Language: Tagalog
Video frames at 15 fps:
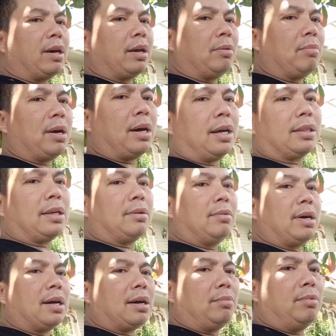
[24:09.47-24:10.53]
kayong mga
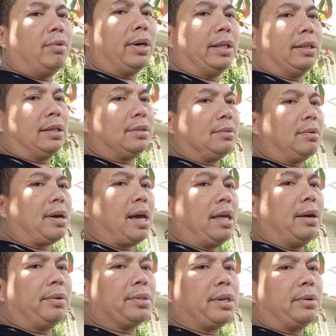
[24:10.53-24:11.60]
katanungan kabukid at kung
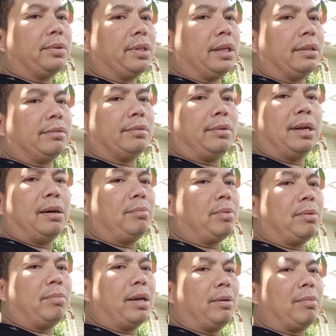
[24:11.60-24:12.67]
kaya ko sagutin, walang
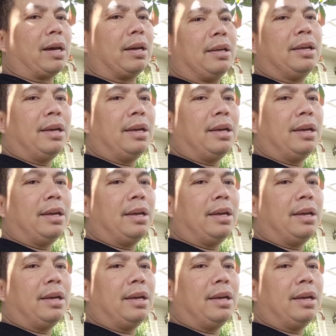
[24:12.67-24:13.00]
problema.